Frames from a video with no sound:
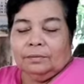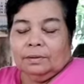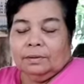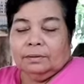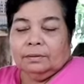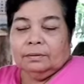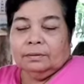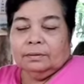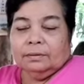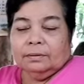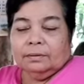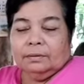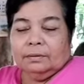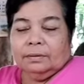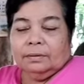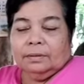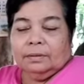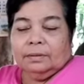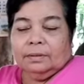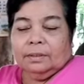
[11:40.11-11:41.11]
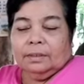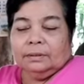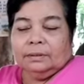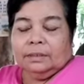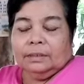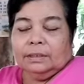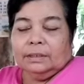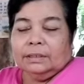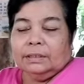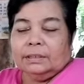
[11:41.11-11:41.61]
mo.
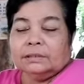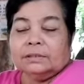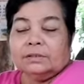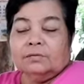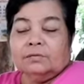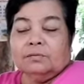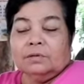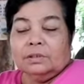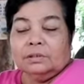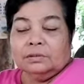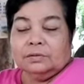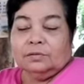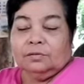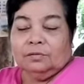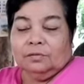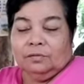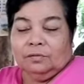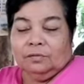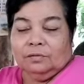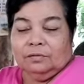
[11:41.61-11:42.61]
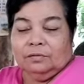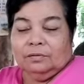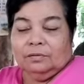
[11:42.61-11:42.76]
Natagiya si Corazon.